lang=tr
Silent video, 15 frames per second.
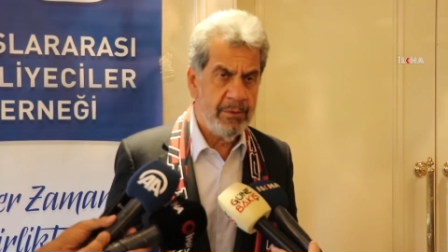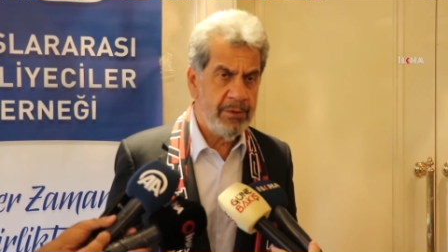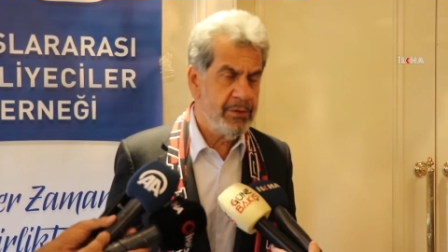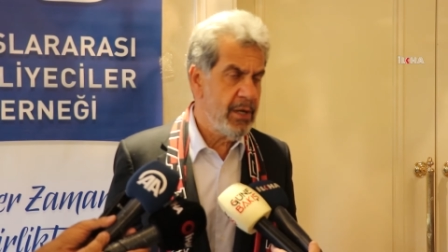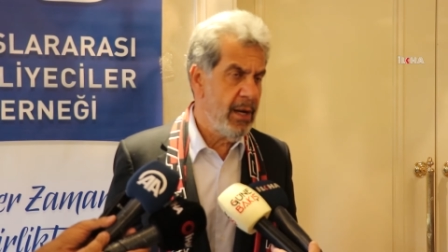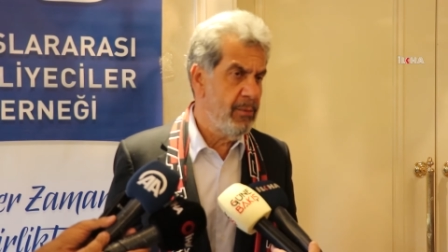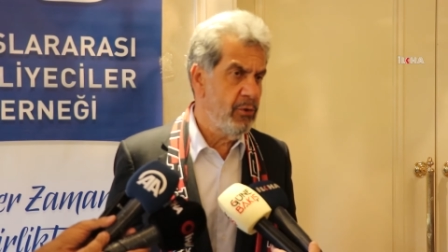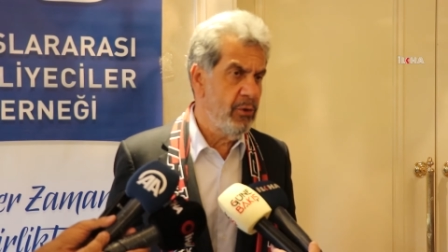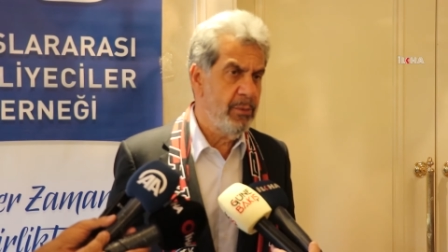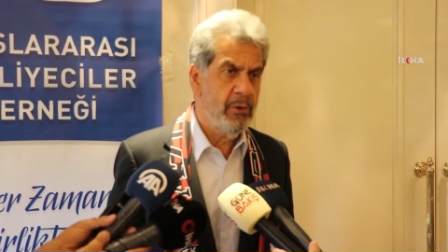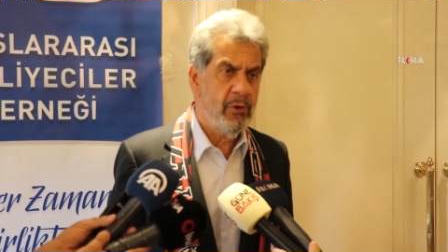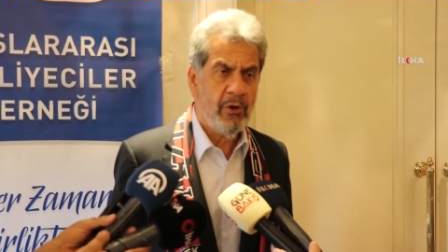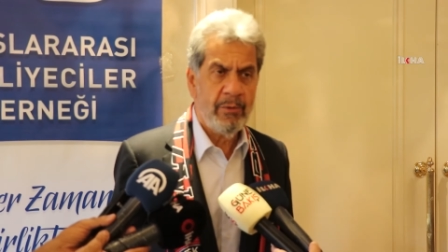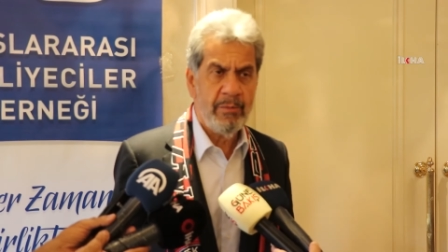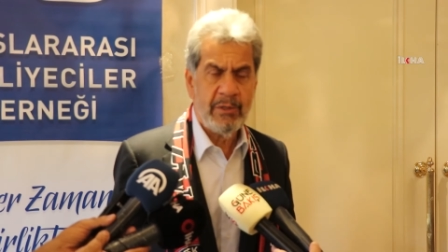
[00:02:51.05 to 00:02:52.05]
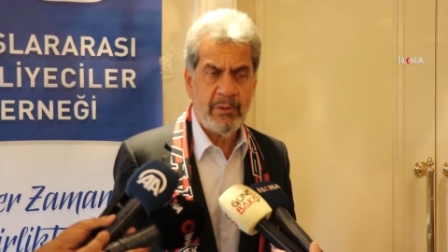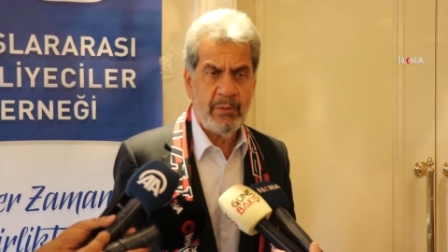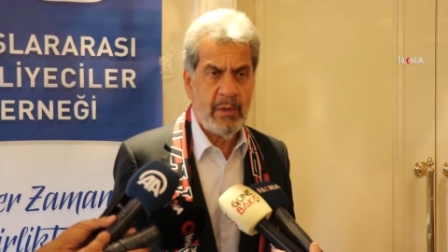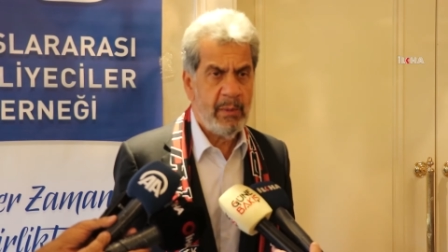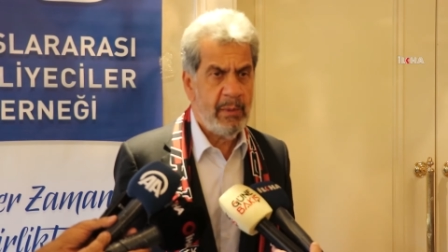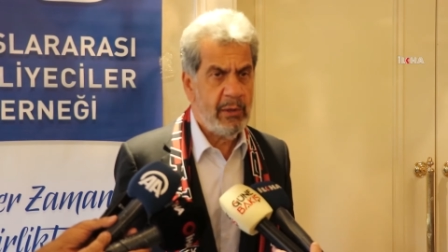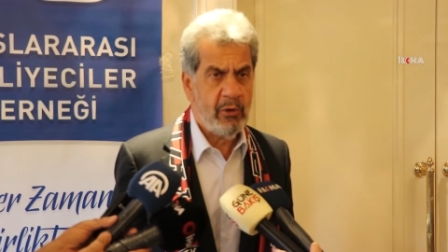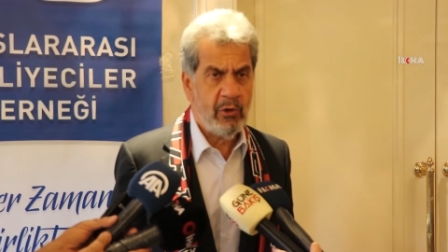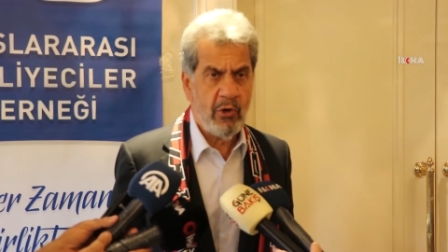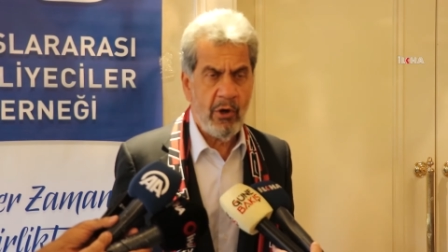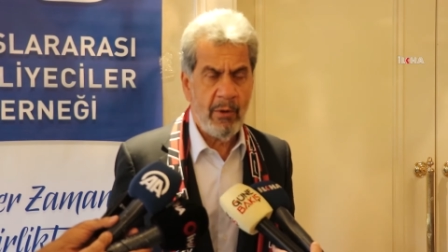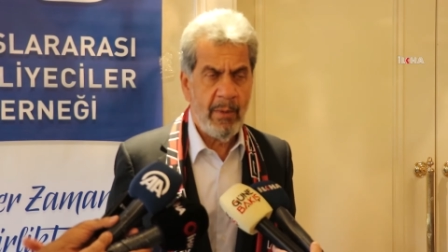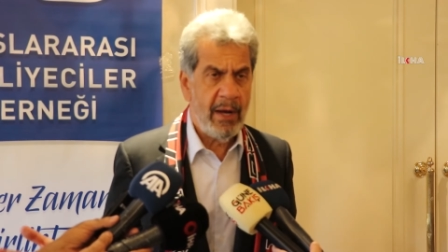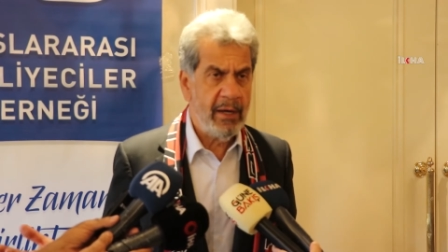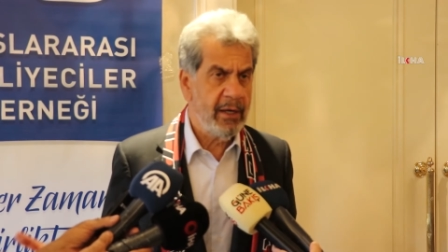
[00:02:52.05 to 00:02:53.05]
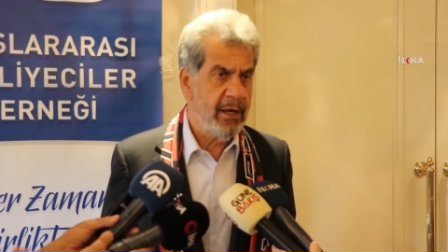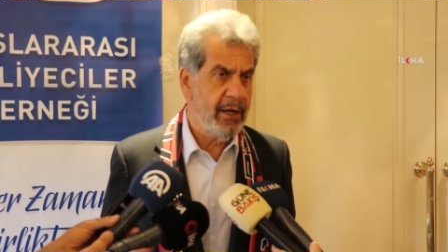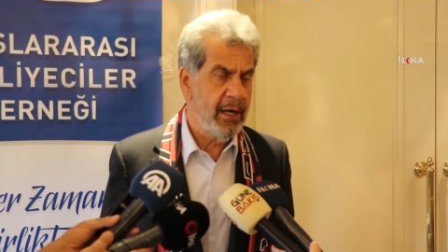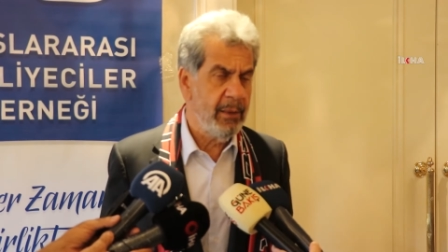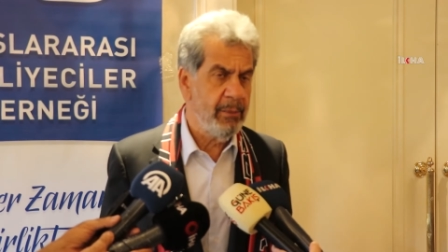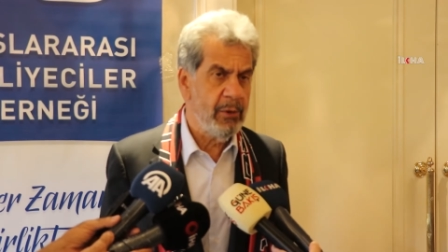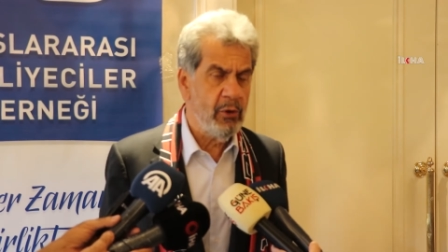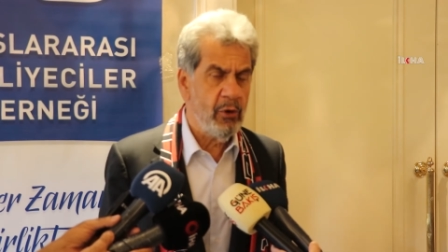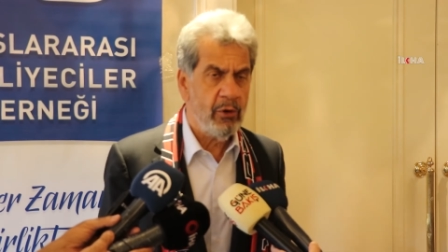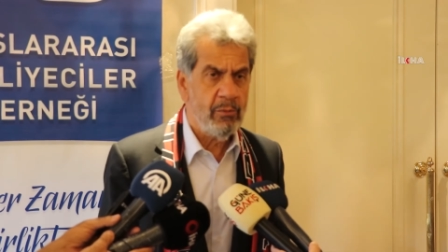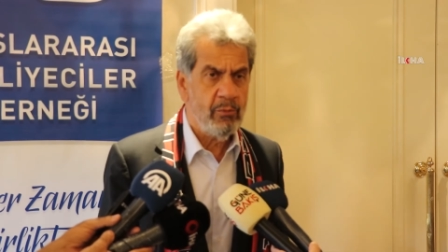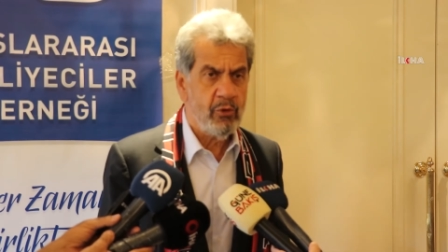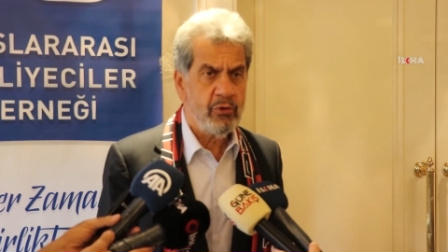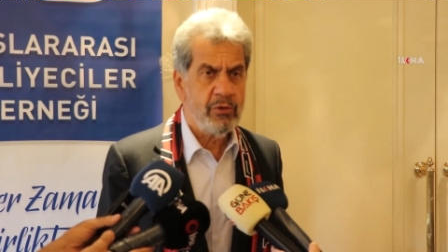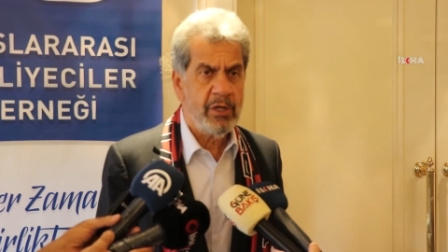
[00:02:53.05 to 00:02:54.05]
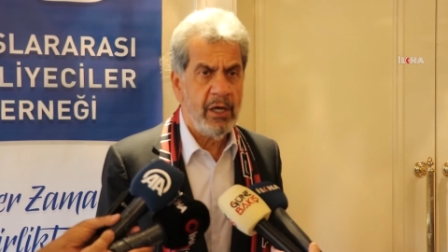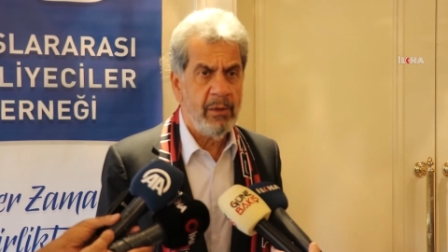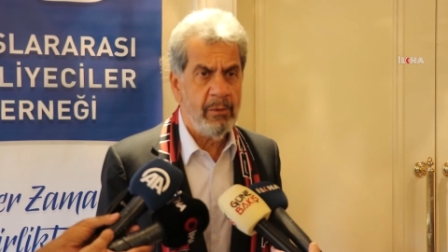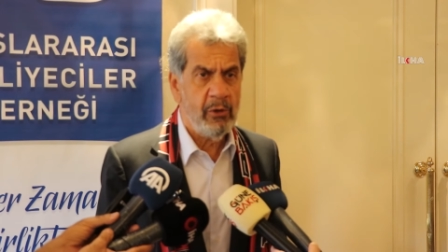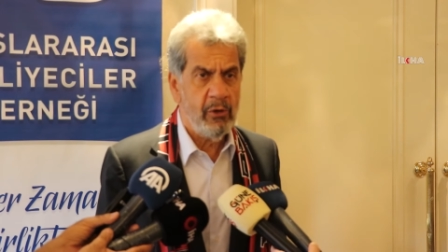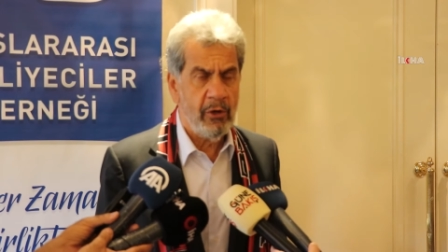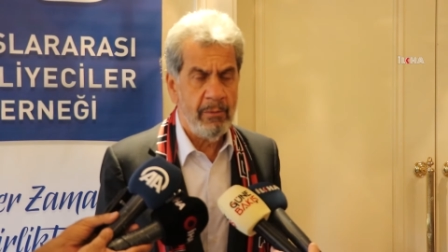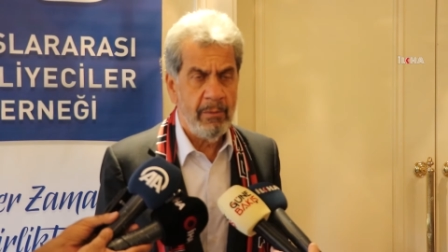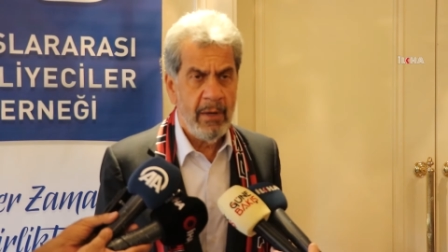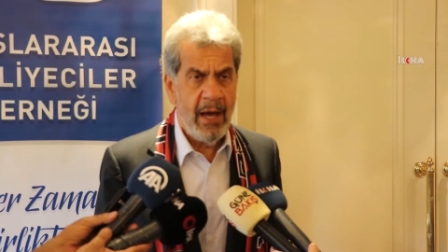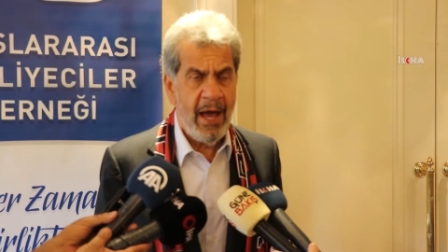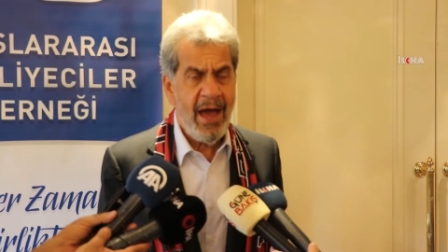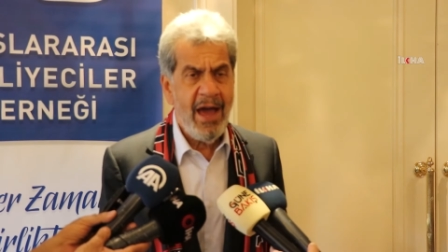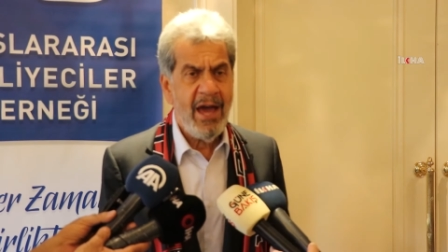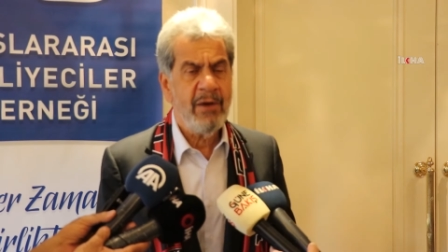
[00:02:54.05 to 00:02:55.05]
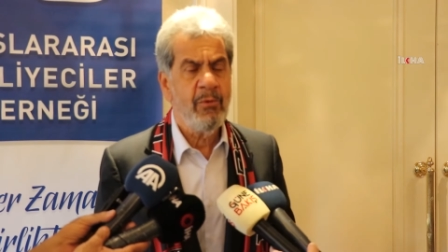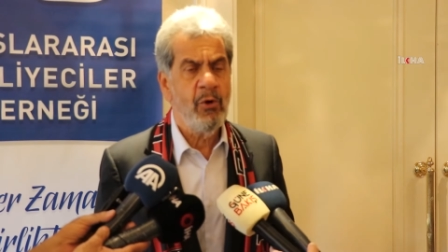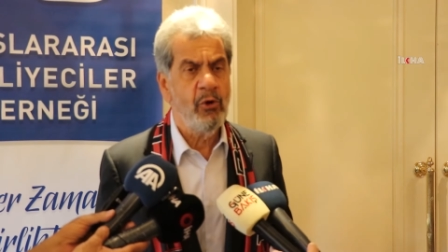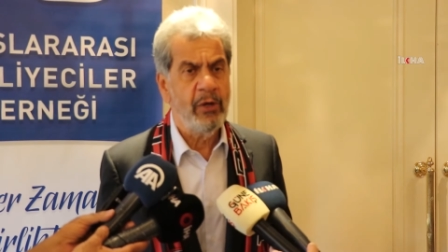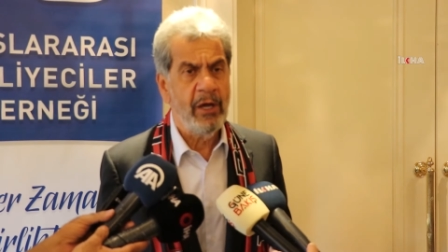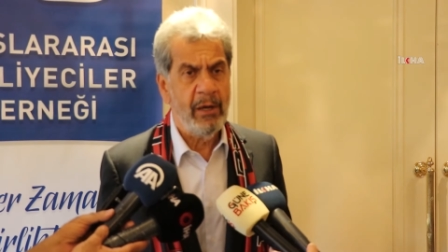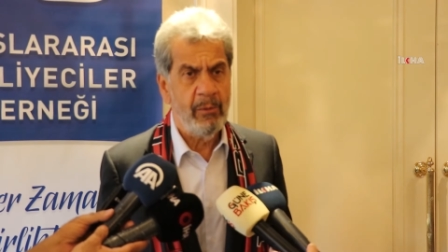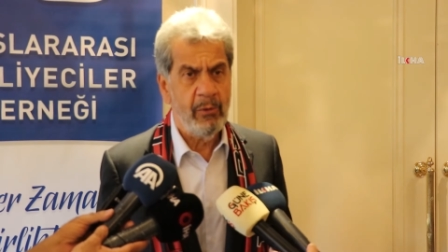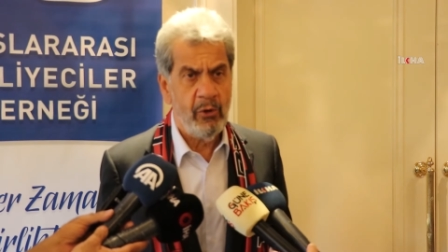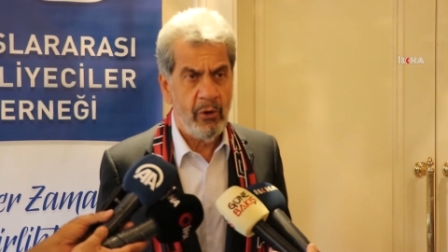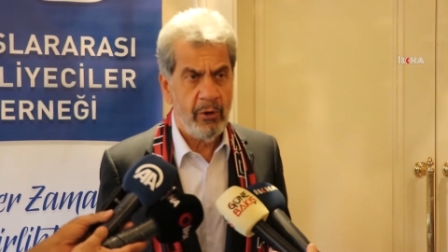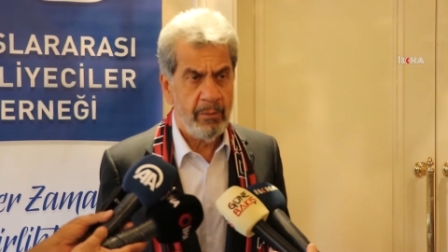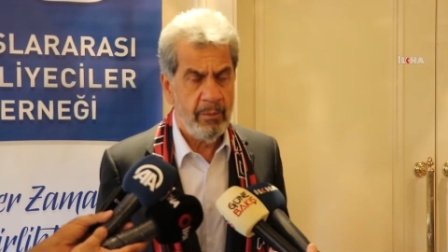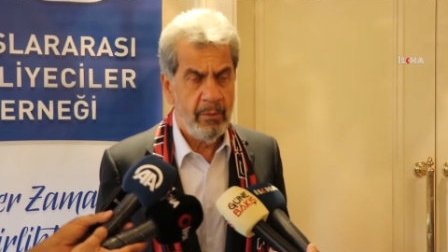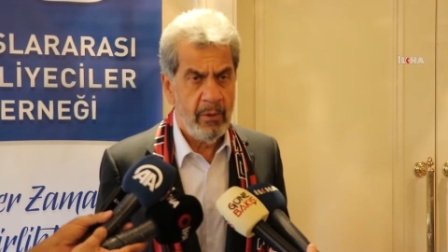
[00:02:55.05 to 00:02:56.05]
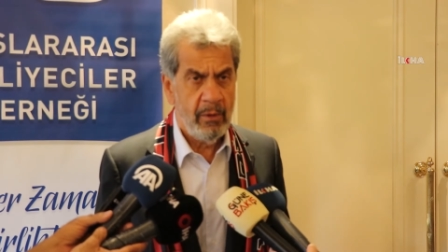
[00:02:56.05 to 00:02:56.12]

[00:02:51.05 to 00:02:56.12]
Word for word: İstanbul'u biliyorum, İzmir'i biliyorum, Ankara'yı biliyorum, Bursa'yı biliyorum. Her bölgeyi biliyorum.